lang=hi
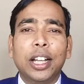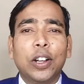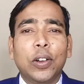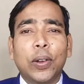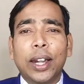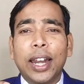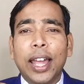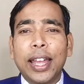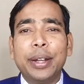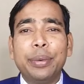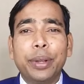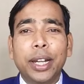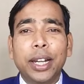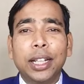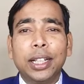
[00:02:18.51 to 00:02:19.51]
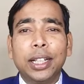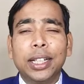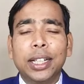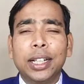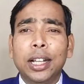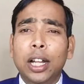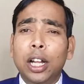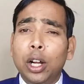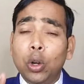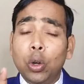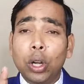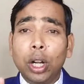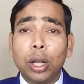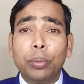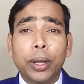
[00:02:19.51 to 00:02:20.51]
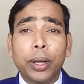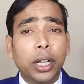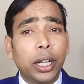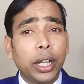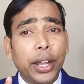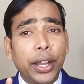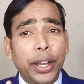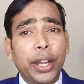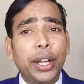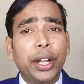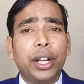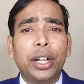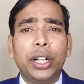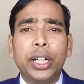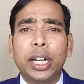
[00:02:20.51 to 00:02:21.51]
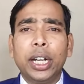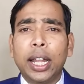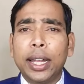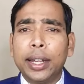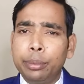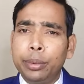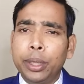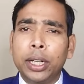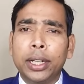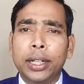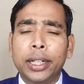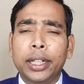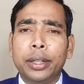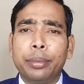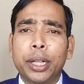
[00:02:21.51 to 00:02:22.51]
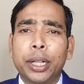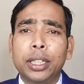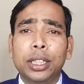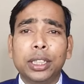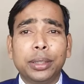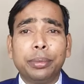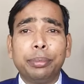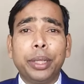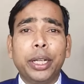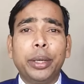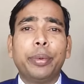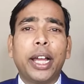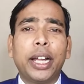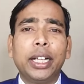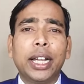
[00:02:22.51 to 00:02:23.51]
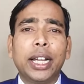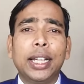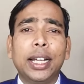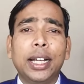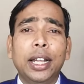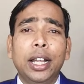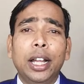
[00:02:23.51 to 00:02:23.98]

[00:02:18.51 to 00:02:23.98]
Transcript: और लाइन में लग गया और लगभग एक घंटे लाइन में रहने के बाद जब मेरी बारी आया